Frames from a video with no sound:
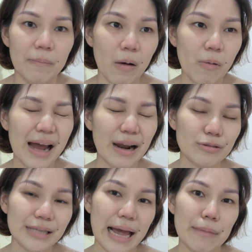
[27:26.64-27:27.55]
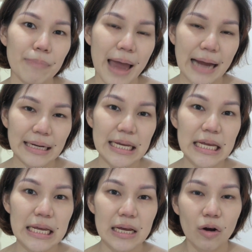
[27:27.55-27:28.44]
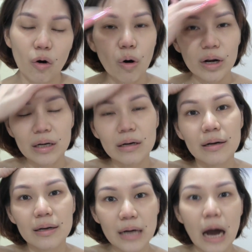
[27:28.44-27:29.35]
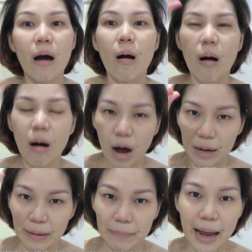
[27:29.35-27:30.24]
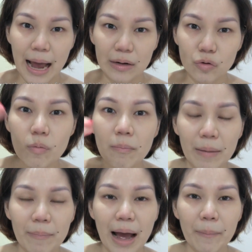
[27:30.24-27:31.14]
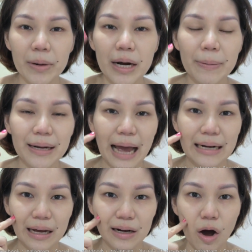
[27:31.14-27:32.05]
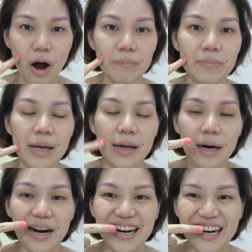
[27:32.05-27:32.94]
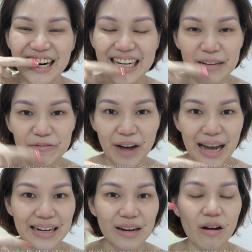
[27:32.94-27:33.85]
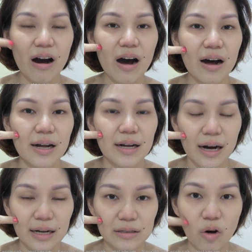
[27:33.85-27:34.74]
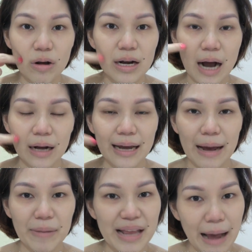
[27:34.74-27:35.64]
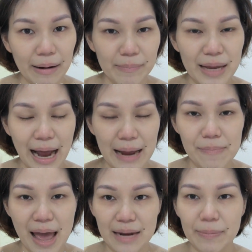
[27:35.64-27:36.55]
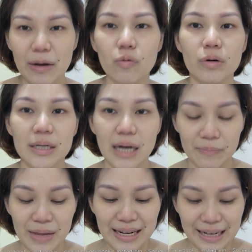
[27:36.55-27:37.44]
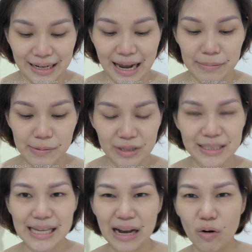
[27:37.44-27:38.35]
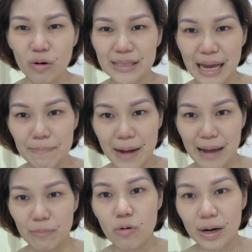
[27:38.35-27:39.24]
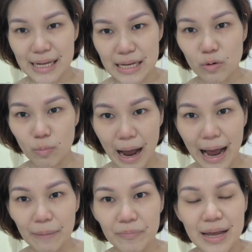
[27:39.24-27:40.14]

เพราะว่าเราใช้แปลงที่ขนเนื้ออ่อนมากๆ นุ่มมากๆ เพื่อเป็นการถนอมเอเคลือบฟันแล้วก็ตรงเหงือกนะคะ ไม่อยากไม่อยากให้แปลงเนี่ยไปขูดเหงือก ดังนั้นพิมก็จะยังคงใช้แปลงพวกนี้อยู่บ้าง